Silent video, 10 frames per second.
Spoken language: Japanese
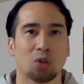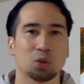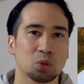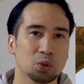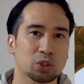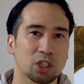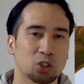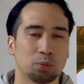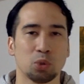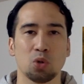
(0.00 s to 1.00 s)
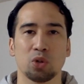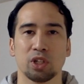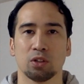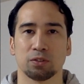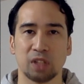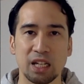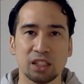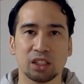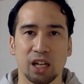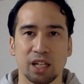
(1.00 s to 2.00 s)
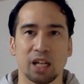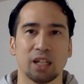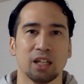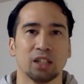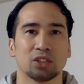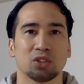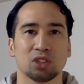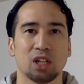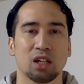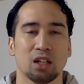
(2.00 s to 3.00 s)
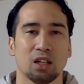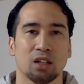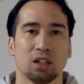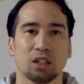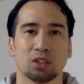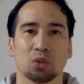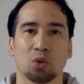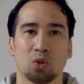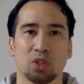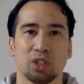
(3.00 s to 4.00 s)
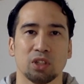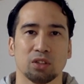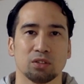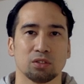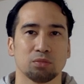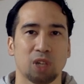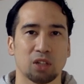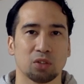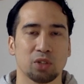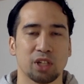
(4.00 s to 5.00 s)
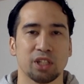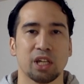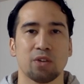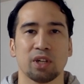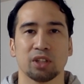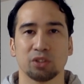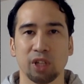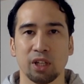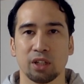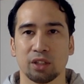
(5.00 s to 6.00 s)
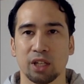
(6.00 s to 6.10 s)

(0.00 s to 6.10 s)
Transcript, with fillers: お父さんとブロリーのふたりしかいない、そんな、えー、ところに、まあ、どうにか逃げるわけですよね。